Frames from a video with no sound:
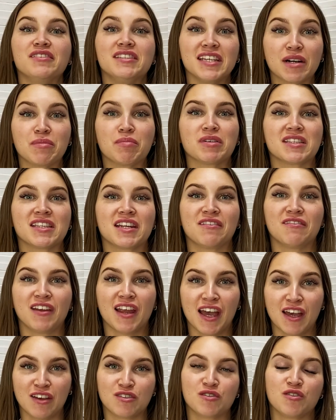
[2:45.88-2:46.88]
Я всех
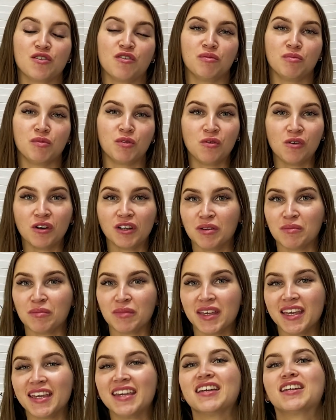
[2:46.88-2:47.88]
поздравляю с Новым
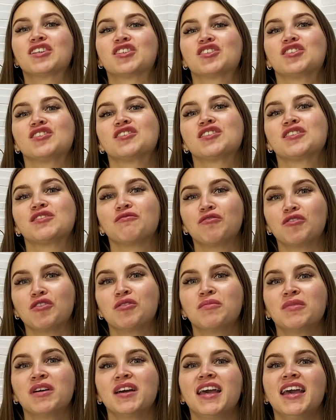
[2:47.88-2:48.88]
годом и
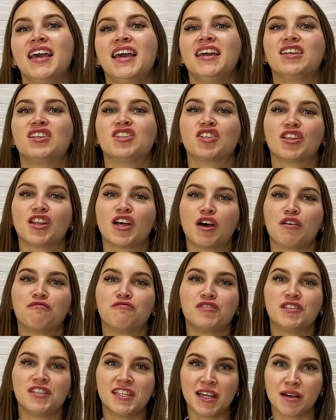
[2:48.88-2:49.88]
Рождеством.
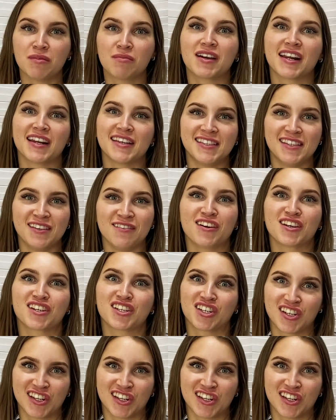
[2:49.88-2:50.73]
Желаю всем красиво